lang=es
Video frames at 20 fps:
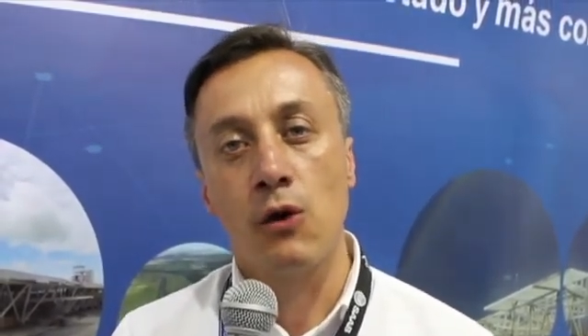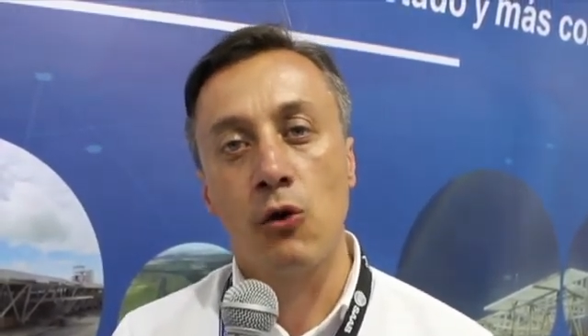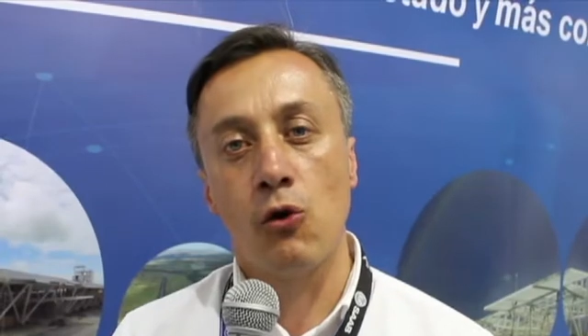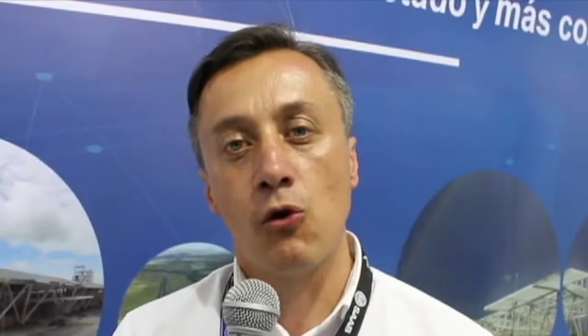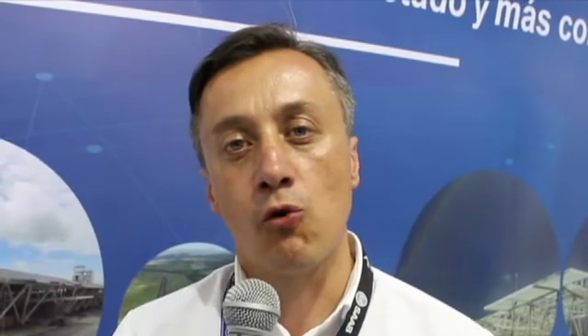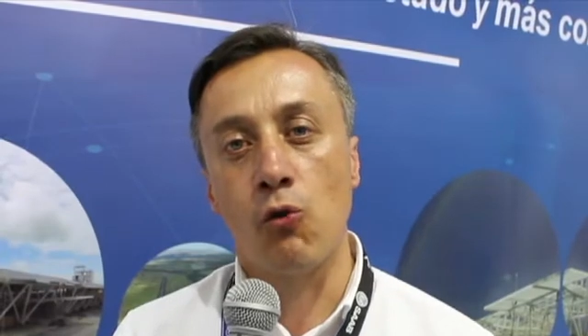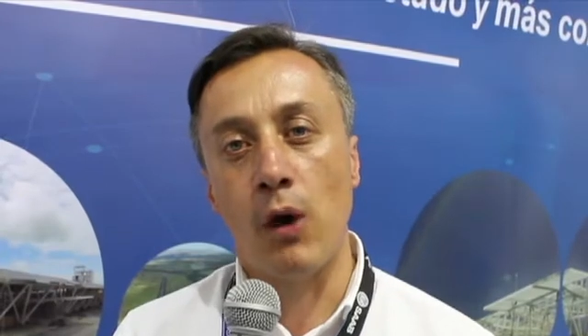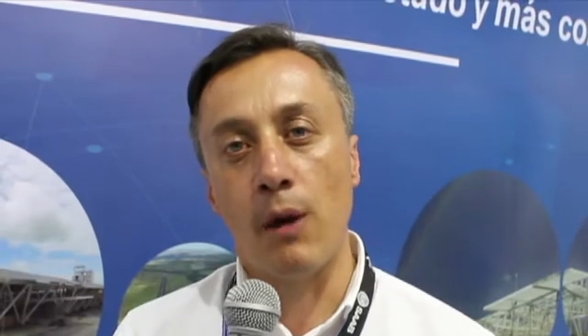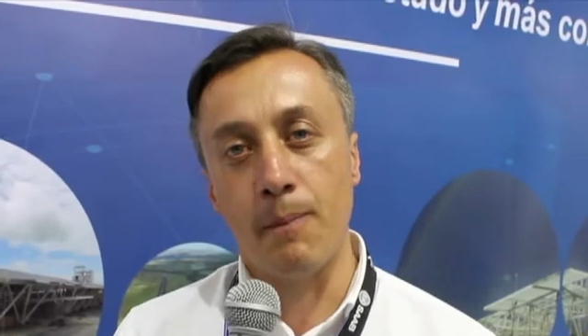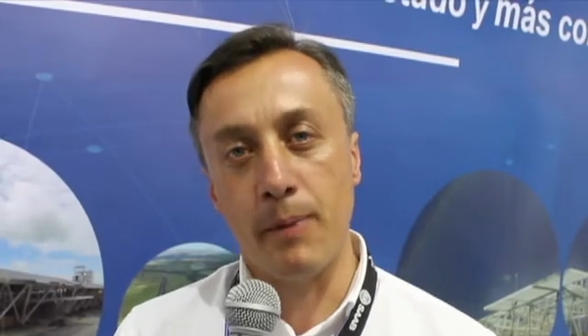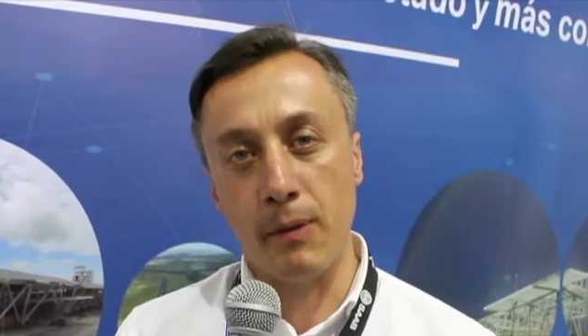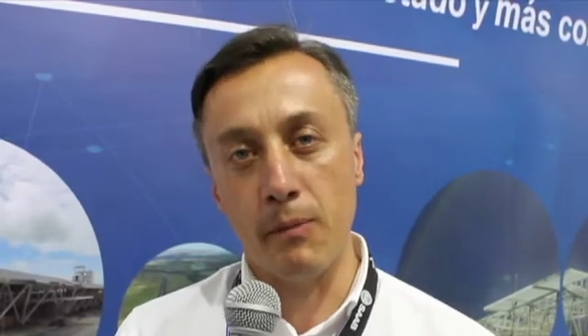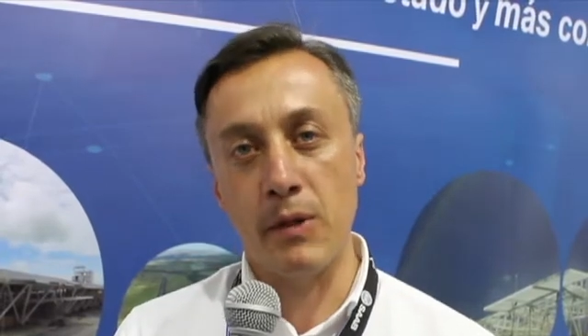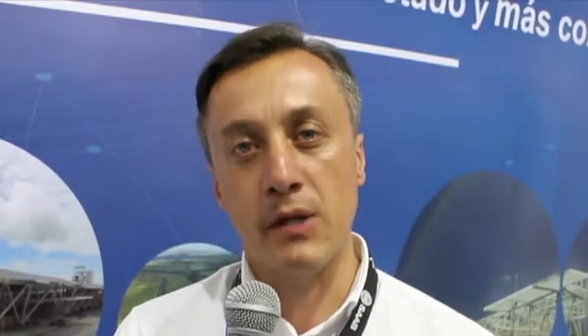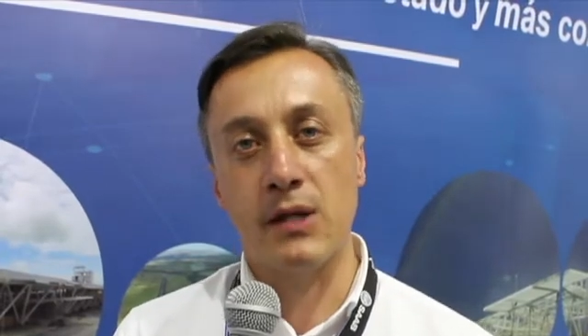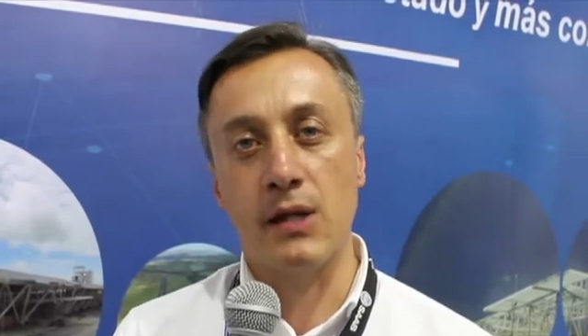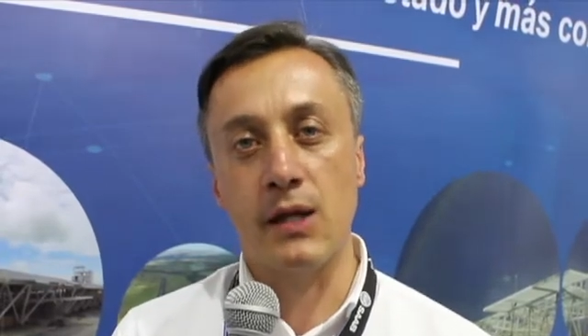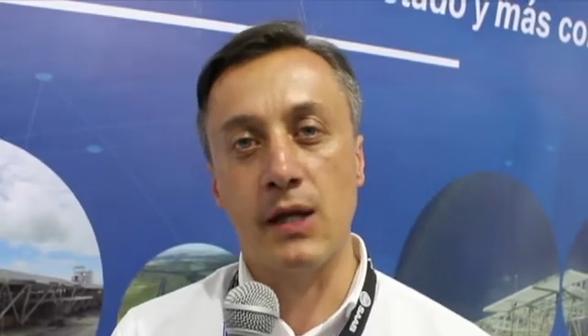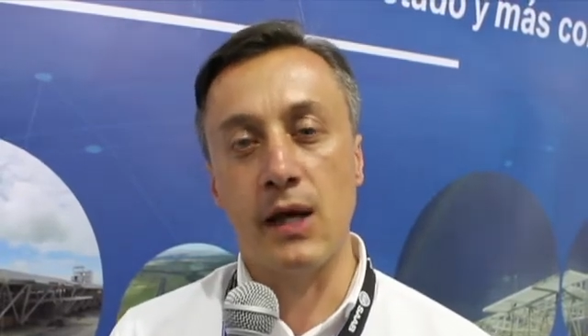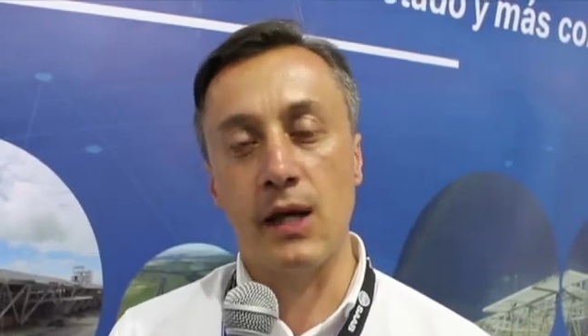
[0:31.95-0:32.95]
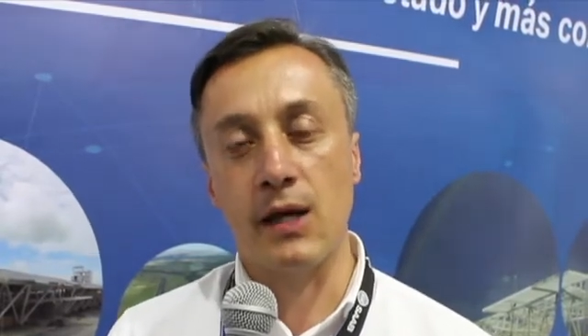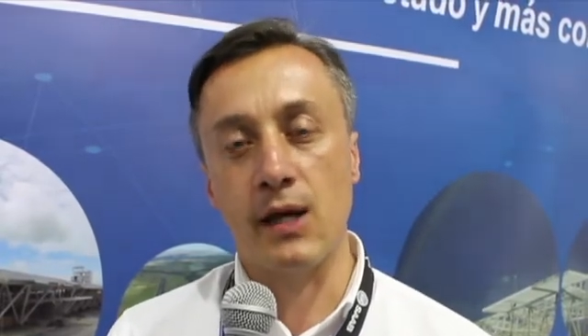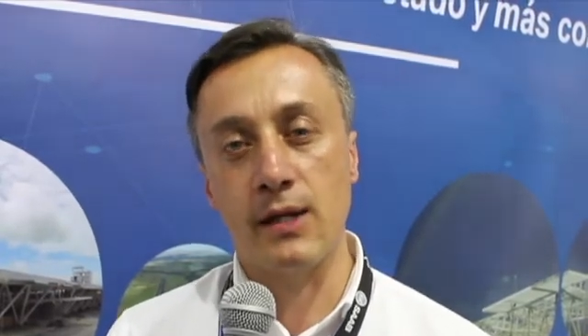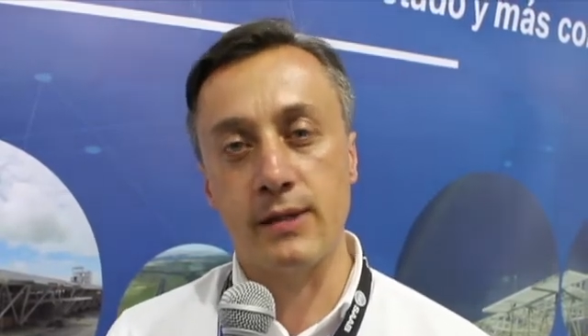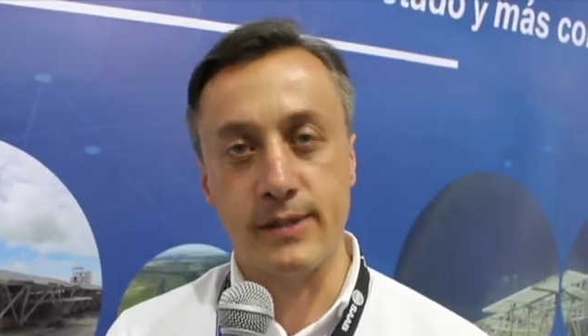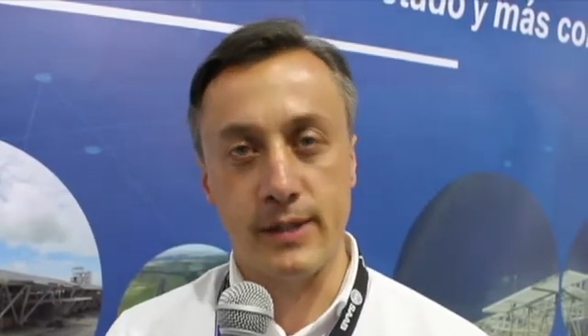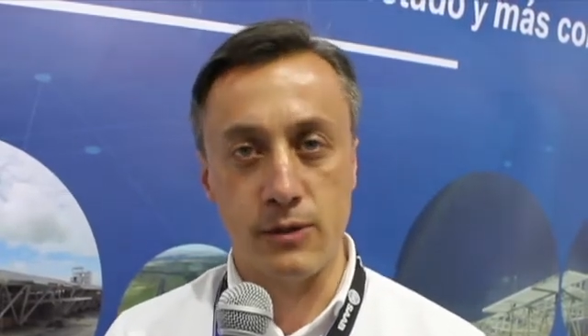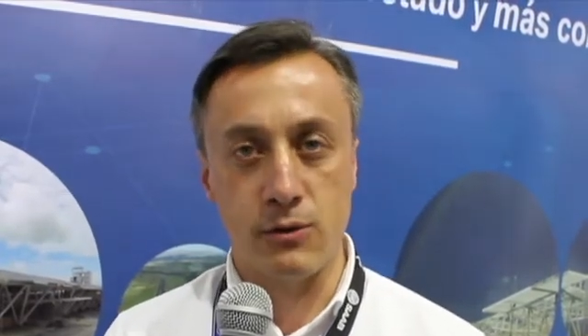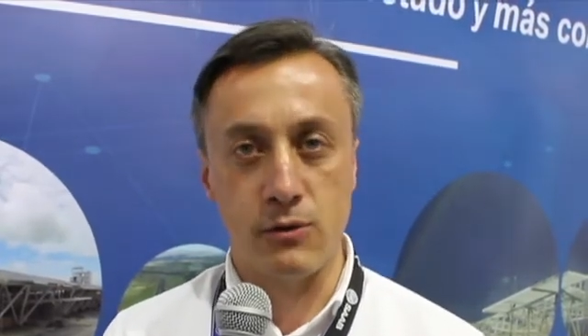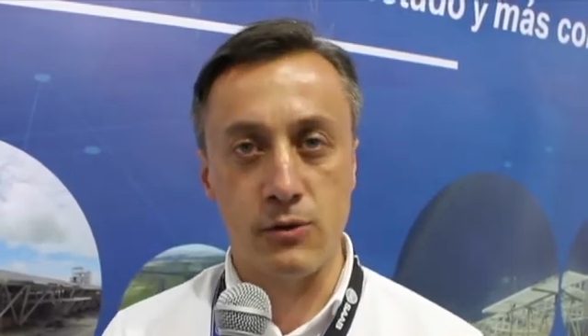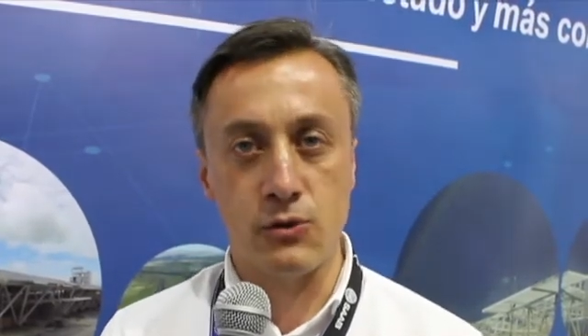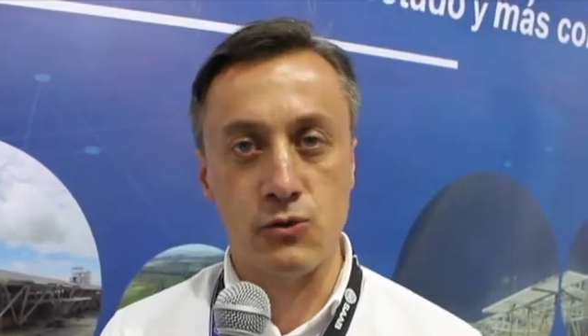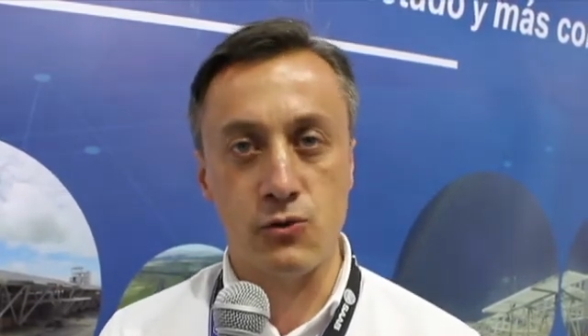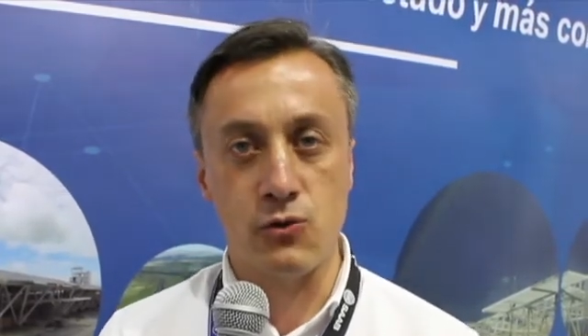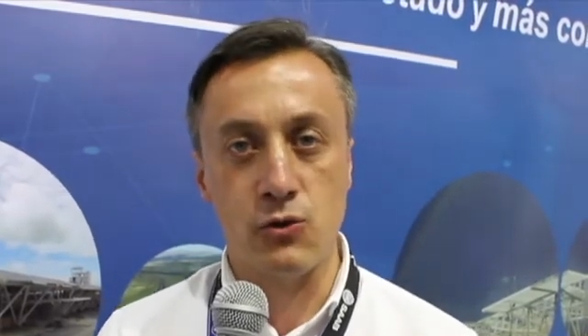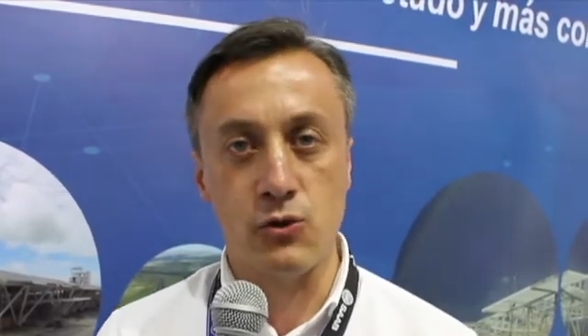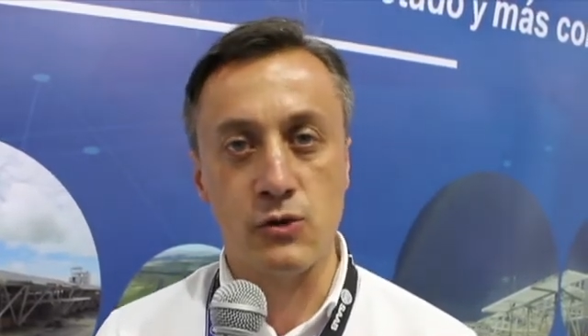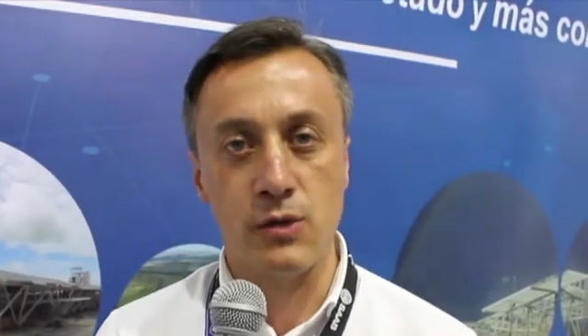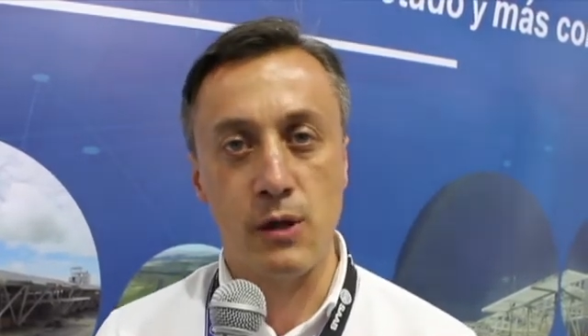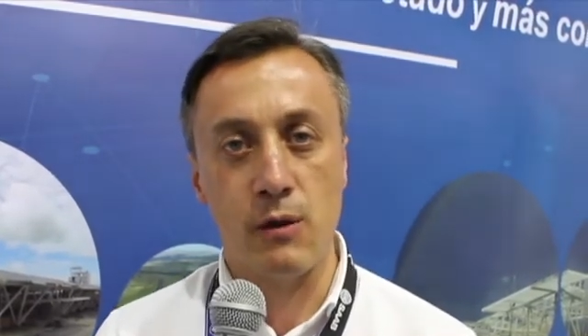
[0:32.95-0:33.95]
lo cual permitiría que el Centro de
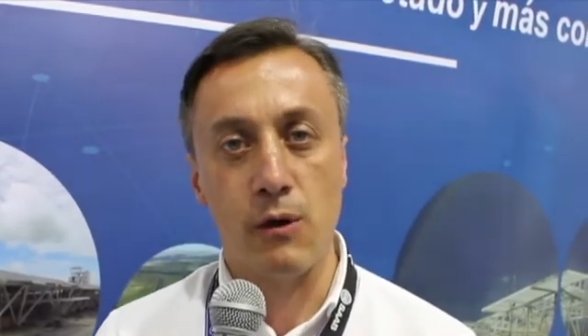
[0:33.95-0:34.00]
Estudios